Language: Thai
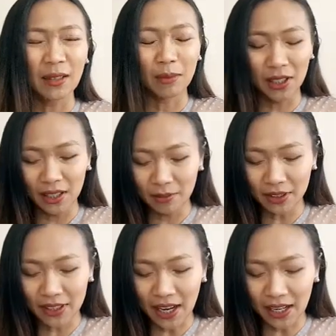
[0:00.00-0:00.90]
มันเริ่ม
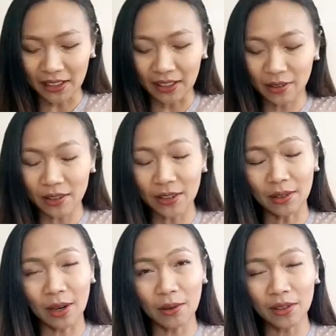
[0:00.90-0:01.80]
อึดอัด แล้วเดี๋ยว
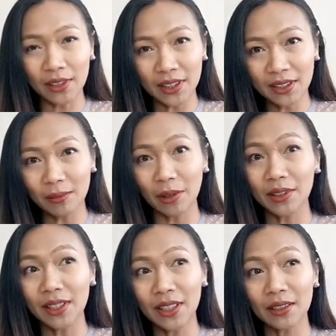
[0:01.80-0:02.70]
เขาก็ดิ้นพอ
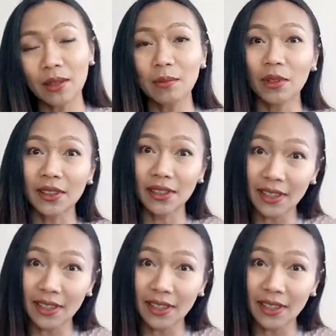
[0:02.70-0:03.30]
ดิ้นแล้วก็ปวด